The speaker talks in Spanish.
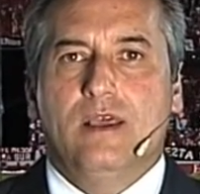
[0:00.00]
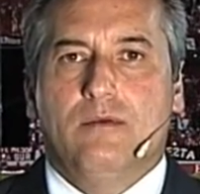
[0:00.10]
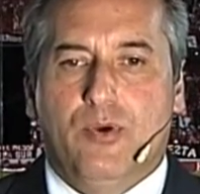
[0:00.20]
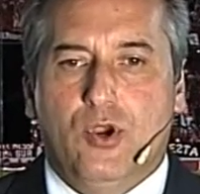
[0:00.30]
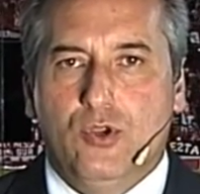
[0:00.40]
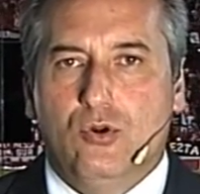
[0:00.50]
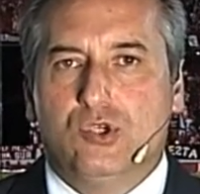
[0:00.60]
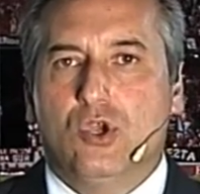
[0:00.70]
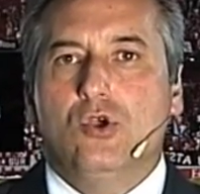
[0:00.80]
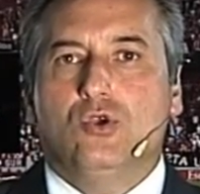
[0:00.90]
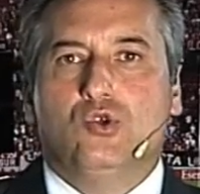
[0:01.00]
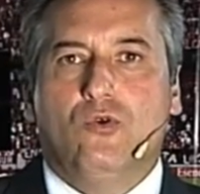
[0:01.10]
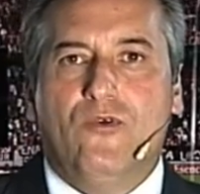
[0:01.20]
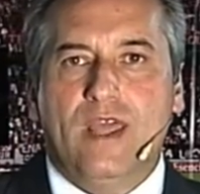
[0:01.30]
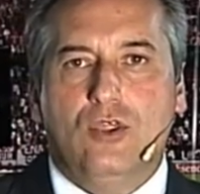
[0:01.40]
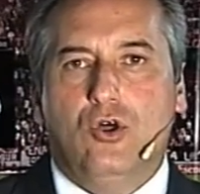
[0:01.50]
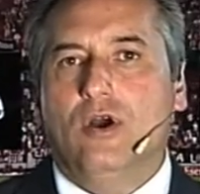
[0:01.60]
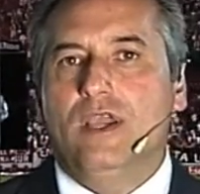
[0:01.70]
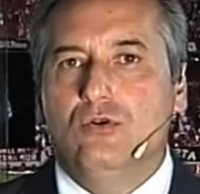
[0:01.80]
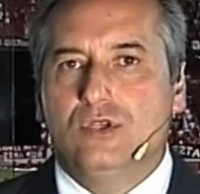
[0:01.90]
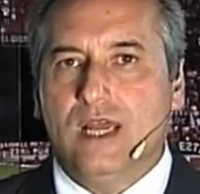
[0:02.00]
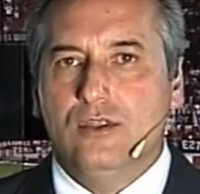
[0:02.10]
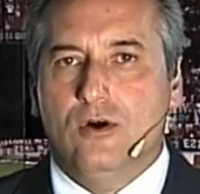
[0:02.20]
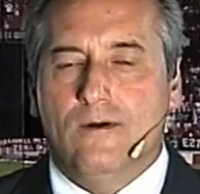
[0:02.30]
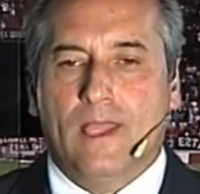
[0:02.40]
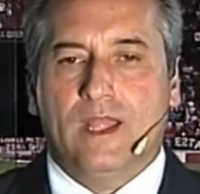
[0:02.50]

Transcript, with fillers: pero News, sufriendo y luchando,